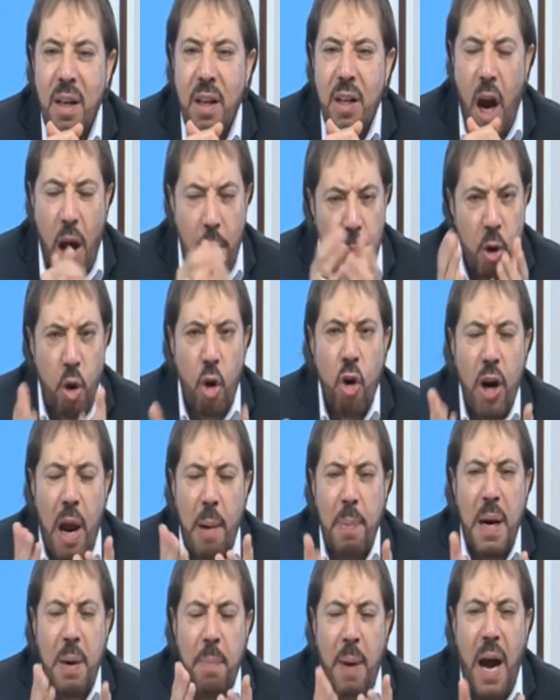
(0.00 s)

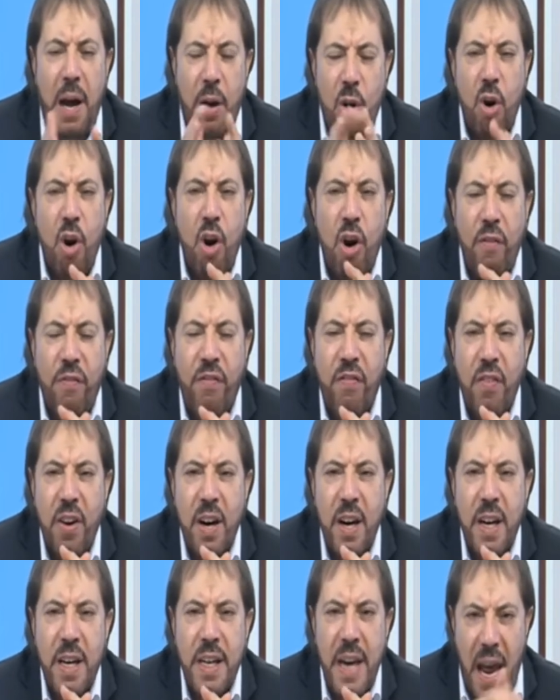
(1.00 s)
يامرون بالمعروف
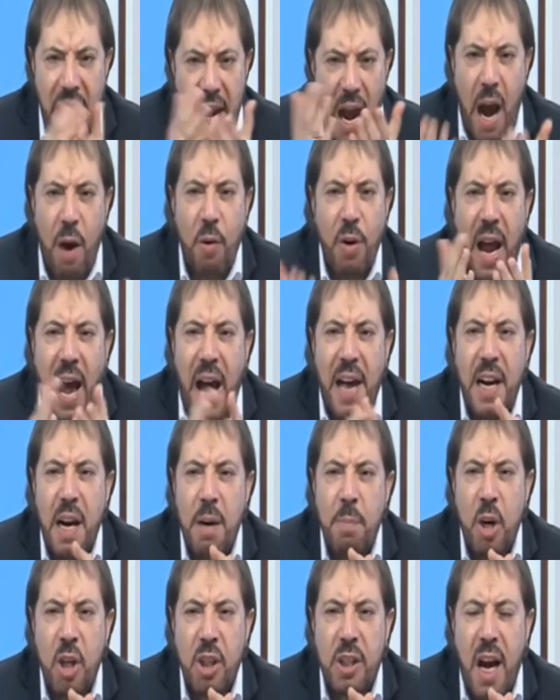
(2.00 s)
ينهون عن
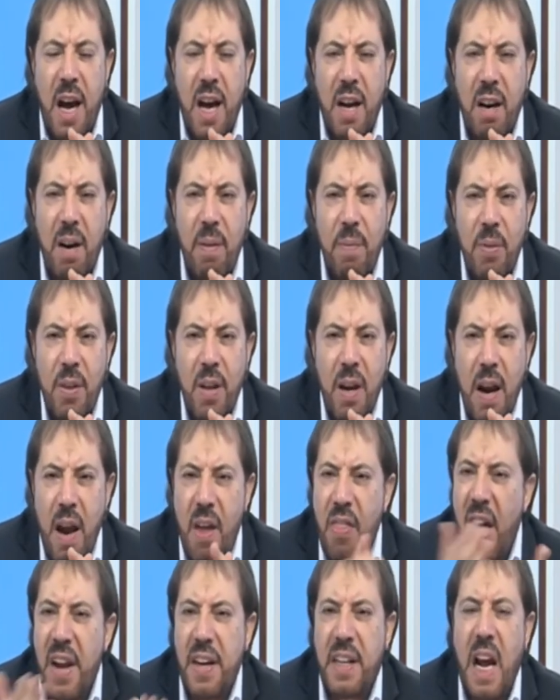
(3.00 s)
المنكر
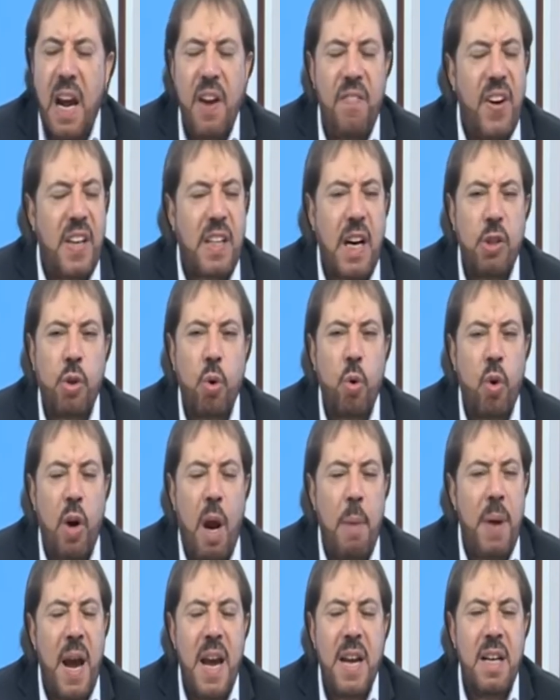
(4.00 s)
اذا كيف
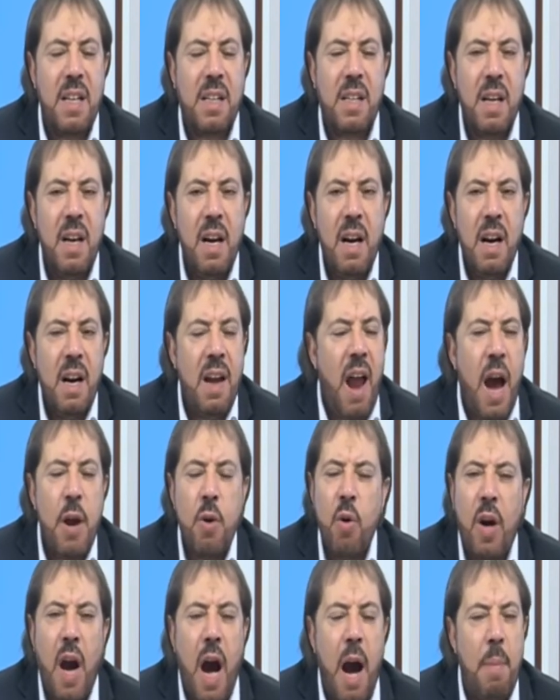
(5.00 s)
تزور بيت لا
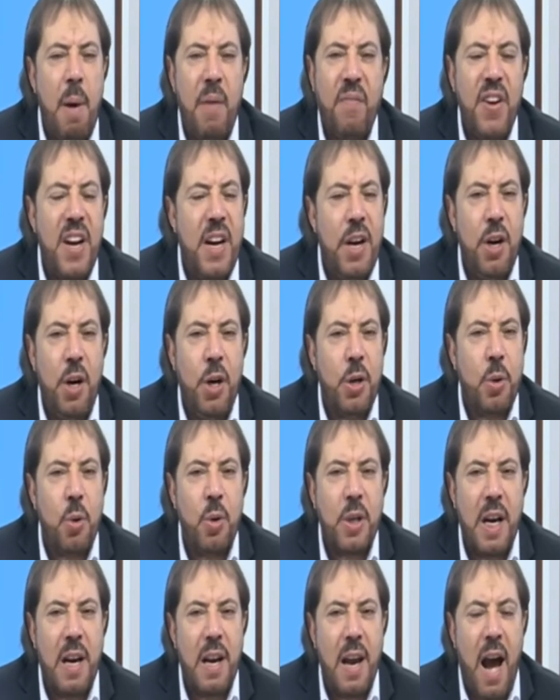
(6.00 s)
يقام فيه
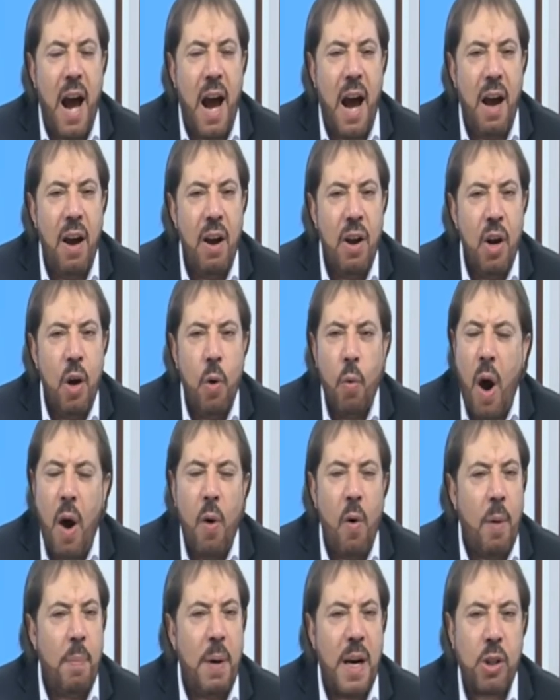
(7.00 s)
حدود الله
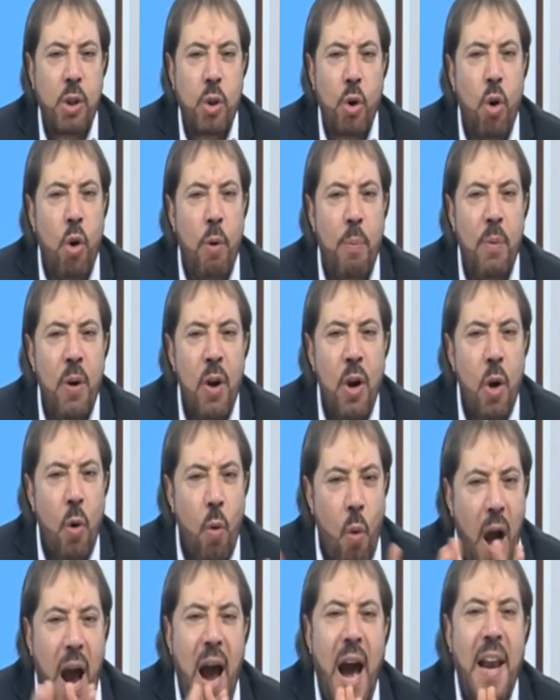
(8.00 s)
وهو مغصوب
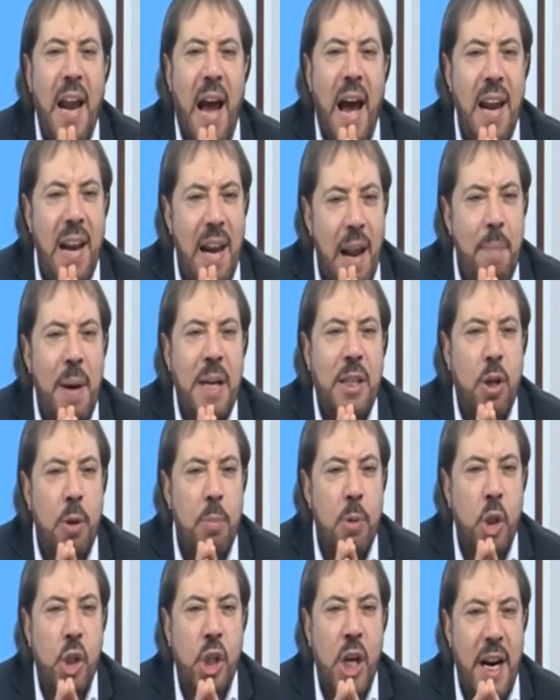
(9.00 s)
وهل
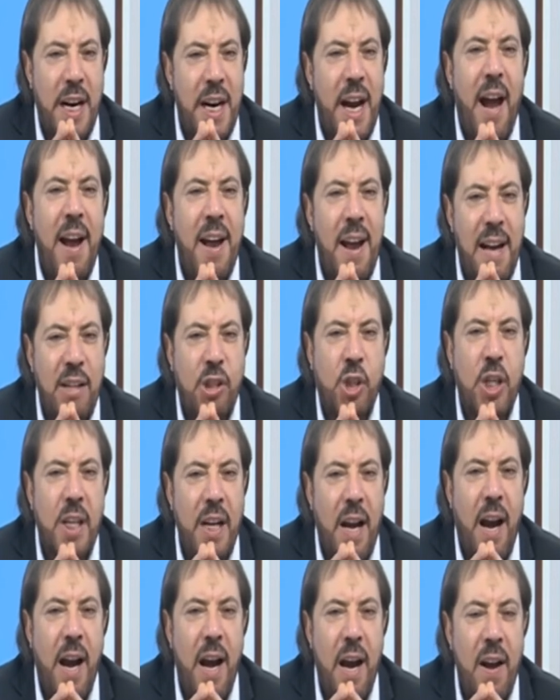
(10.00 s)
علمتكم الشريعه يا
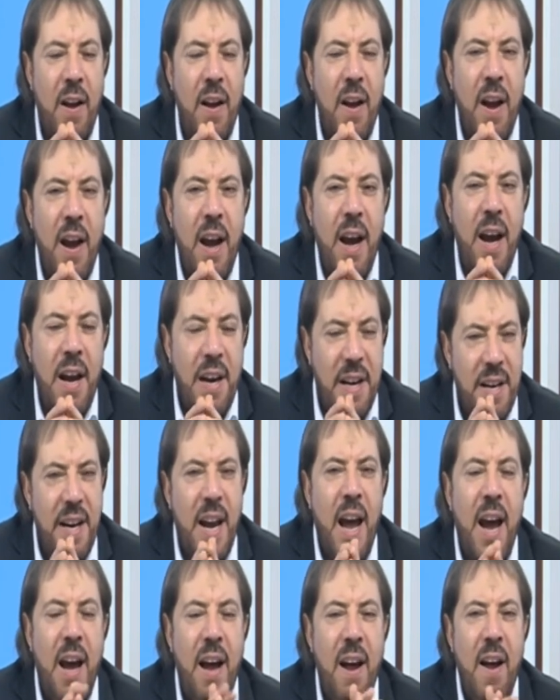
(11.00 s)
شيعه
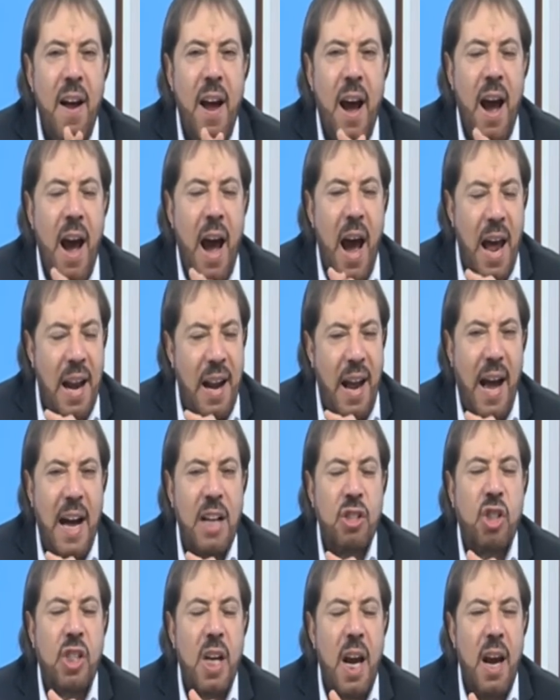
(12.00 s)
ان
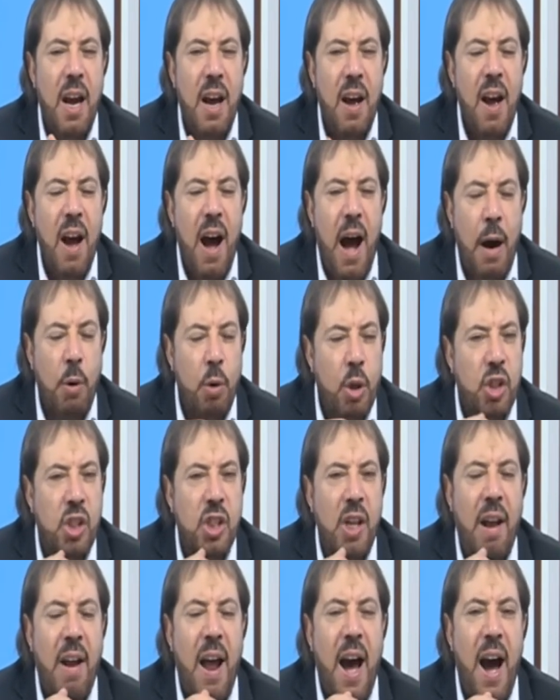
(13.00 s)
الحج او
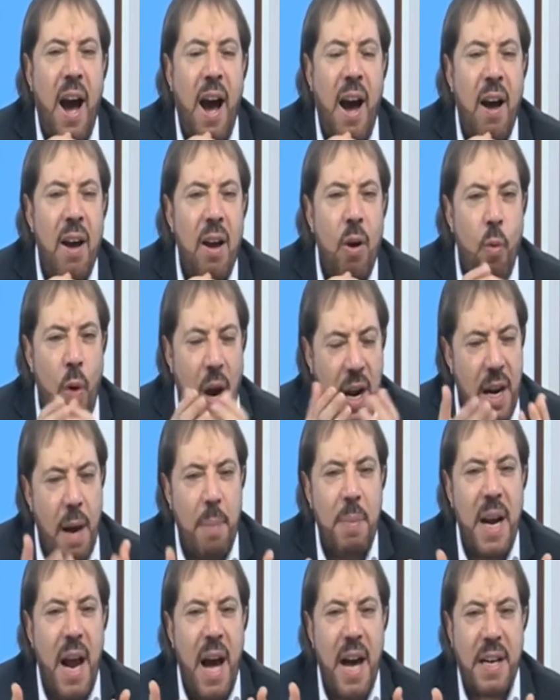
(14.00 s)
الصلاه وهي
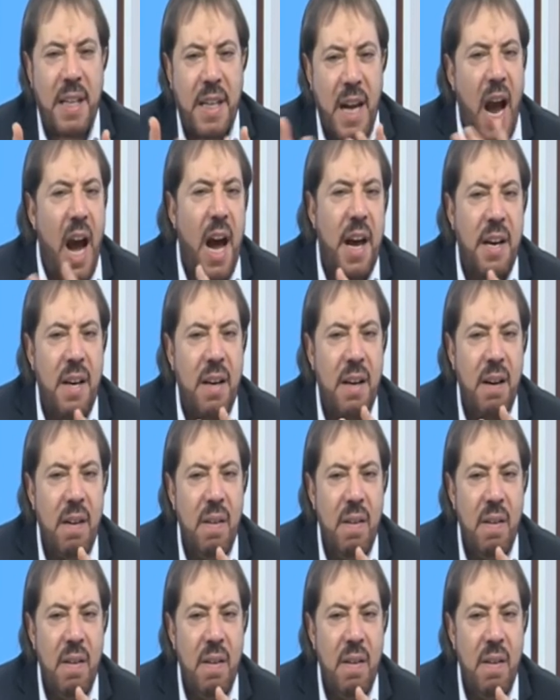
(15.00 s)
من اركان